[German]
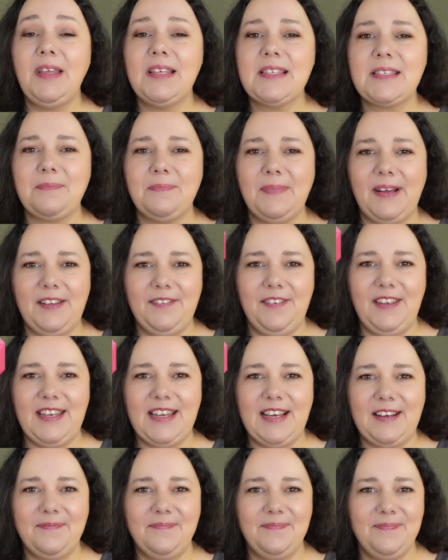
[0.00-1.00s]
nächsten Mal
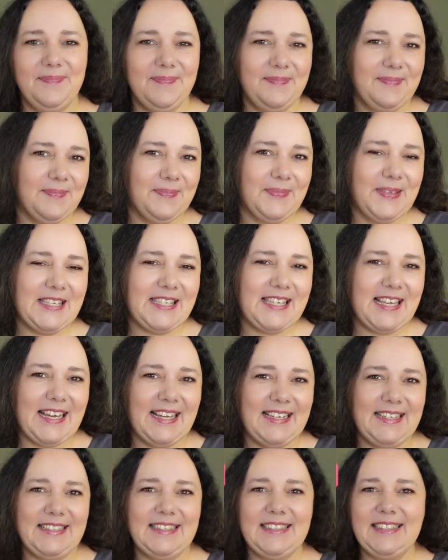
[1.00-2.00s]
wieder. Bis
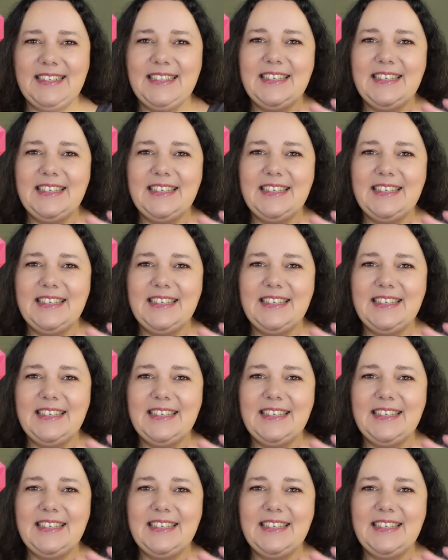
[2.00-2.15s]
dann.